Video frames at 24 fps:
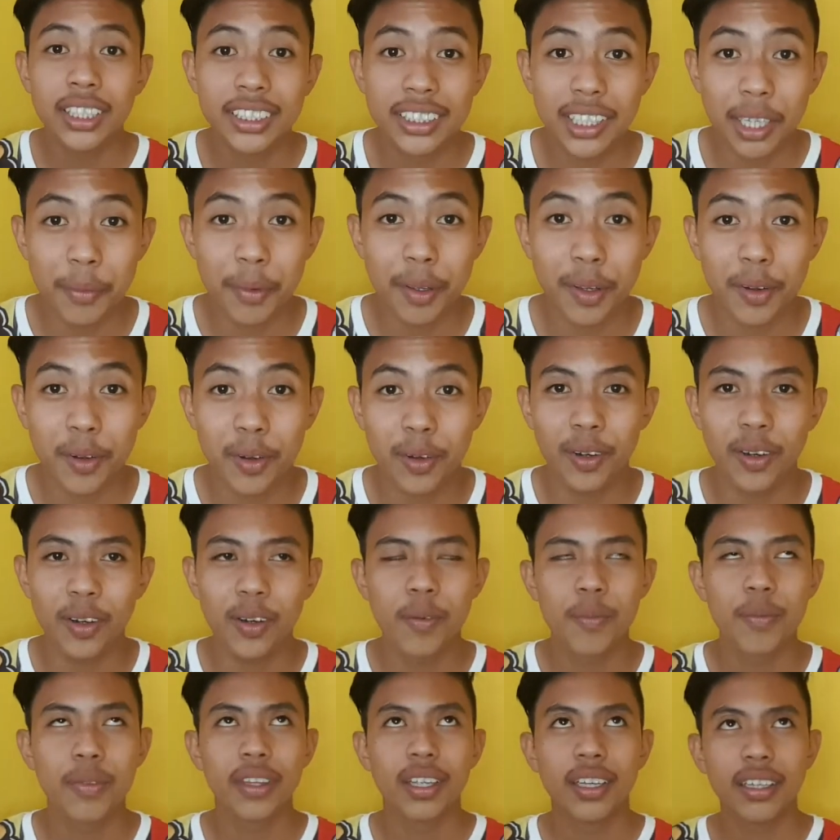Sabi ko,
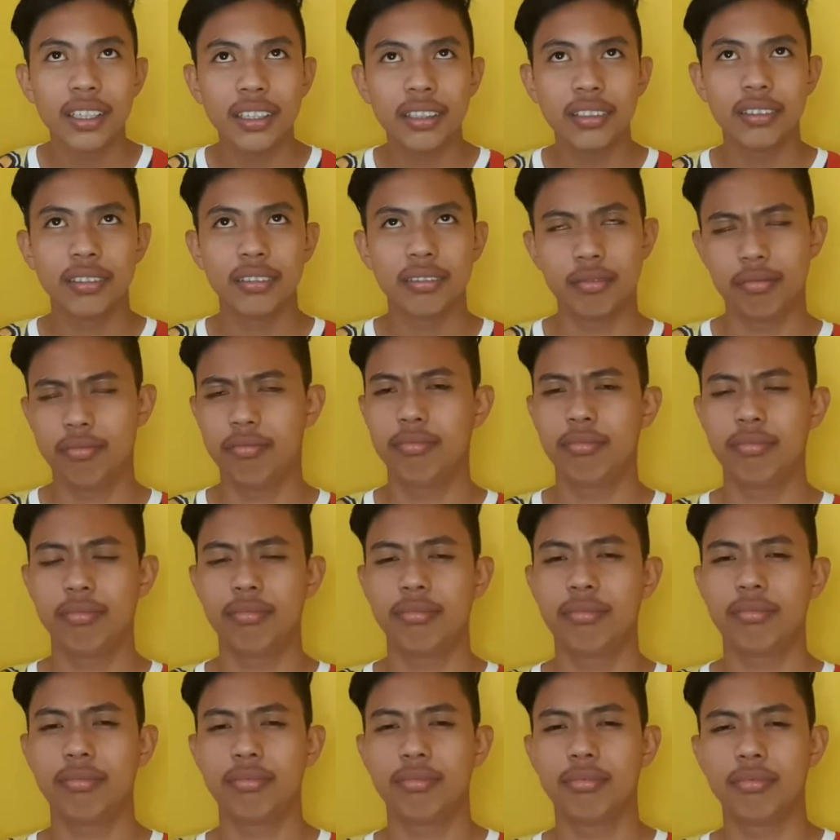so,
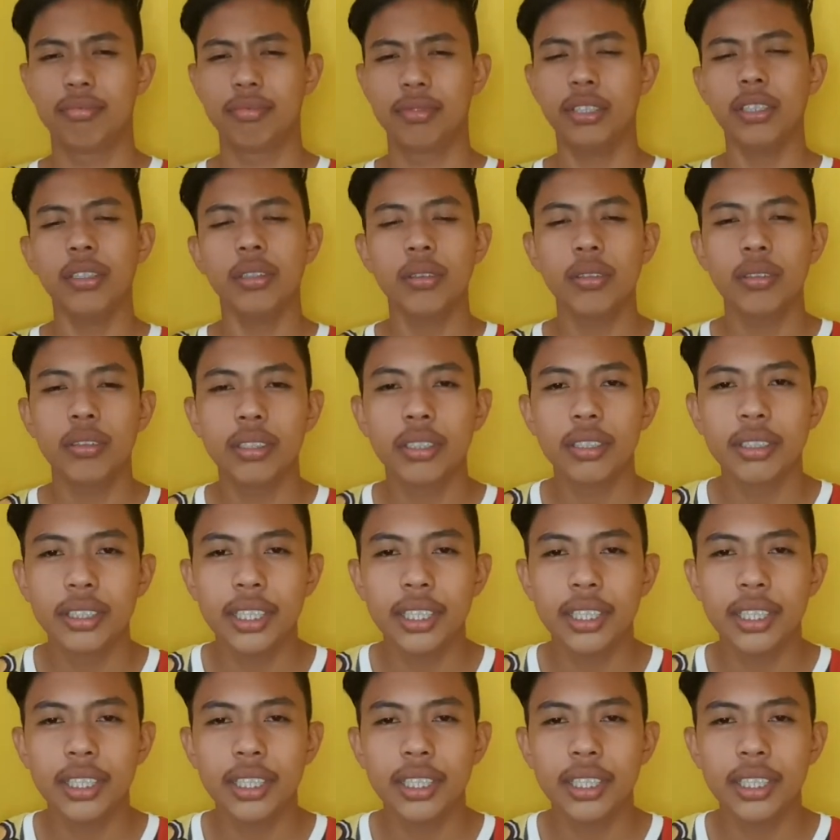so